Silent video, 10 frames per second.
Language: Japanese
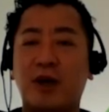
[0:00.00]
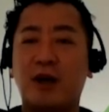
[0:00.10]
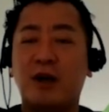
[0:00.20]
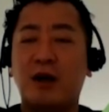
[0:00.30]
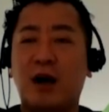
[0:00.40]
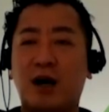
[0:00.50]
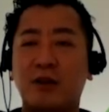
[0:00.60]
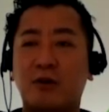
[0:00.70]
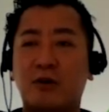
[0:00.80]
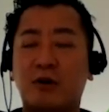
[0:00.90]
構ね、うん、
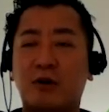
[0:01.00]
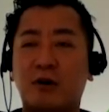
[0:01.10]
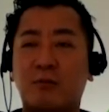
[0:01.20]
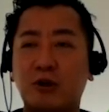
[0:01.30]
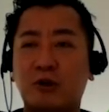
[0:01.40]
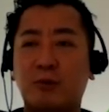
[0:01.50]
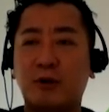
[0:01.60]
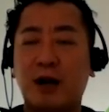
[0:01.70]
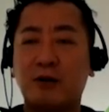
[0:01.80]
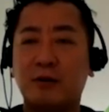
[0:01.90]
あのー、もっと
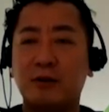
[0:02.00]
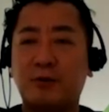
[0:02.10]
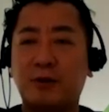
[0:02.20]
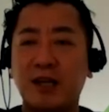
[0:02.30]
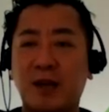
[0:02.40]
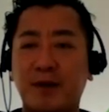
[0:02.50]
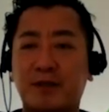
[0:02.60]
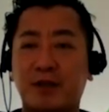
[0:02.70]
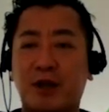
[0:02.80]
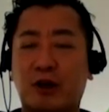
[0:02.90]
僕楽ゆったりな
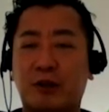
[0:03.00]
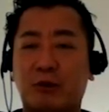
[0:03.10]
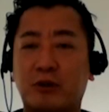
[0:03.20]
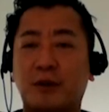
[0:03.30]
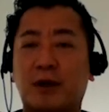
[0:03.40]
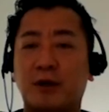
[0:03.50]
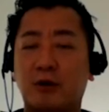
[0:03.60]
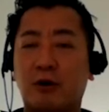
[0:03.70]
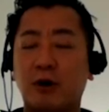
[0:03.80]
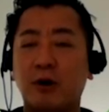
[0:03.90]
ペースで逃げるかと思ったんだけ
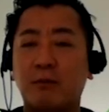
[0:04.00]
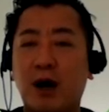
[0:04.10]
ど、